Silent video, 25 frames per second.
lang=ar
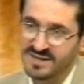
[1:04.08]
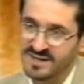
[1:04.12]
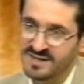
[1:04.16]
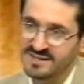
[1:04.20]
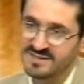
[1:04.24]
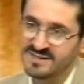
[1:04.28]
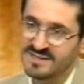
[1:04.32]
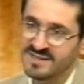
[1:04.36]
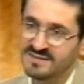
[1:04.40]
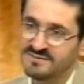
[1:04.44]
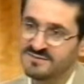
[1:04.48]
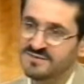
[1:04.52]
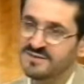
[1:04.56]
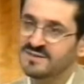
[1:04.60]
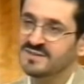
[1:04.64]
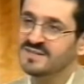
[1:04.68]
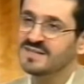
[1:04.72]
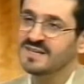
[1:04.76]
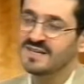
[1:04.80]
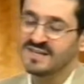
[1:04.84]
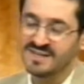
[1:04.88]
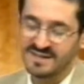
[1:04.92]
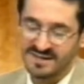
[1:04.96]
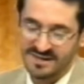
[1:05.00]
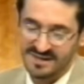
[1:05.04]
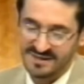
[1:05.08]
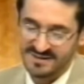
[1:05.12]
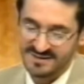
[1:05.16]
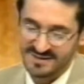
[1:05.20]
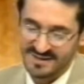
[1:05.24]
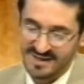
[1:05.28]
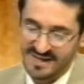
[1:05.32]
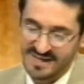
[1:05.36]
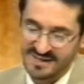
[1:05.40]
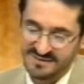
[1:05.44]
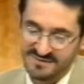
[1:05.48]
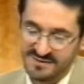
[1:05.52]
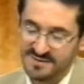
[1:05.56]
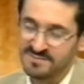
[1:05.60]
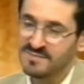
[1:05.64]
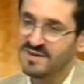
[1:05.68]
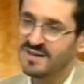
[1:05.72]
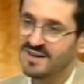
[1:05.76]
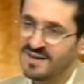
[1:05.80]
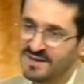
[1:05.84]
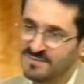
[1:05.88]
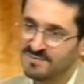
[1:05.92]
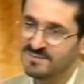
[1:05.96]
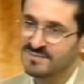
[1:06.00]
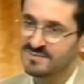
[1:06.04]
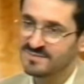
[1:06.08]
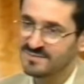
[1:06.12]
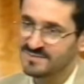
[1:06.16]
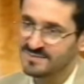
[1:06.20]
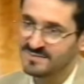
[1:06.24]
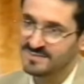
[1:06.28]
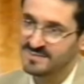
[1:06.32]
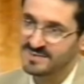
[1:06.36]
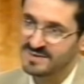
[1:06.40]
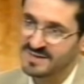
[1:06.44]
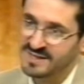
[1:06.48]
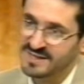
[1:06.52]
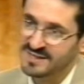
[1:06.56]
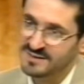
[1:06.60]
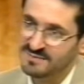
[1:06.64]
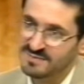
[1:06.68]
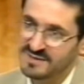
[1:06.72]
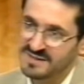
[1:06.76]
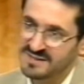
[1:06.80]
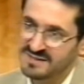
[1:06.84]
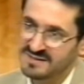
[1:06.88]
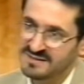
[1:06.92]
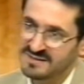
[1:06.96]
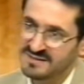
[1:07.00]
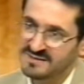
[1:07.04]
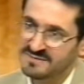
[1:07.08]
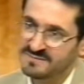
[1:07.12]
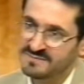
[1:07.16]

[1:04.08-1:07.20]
نقاشنا في الاجتهاد فيما لم يرد به بس أنا ما